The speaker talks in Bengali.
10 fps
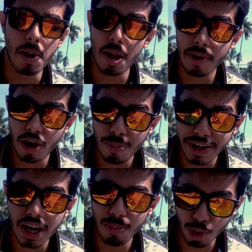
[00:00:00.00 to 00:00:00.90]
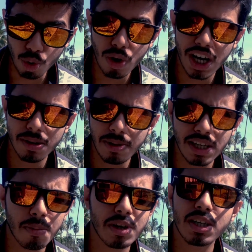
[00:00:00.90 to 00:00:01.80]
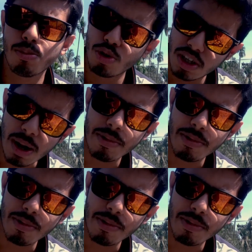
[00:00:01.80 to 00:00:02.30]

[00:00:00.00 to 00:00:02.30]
বানাবে কারণ বিকেলে বন্ধুরা আসবে চার পাঁচটা বন্ধু যে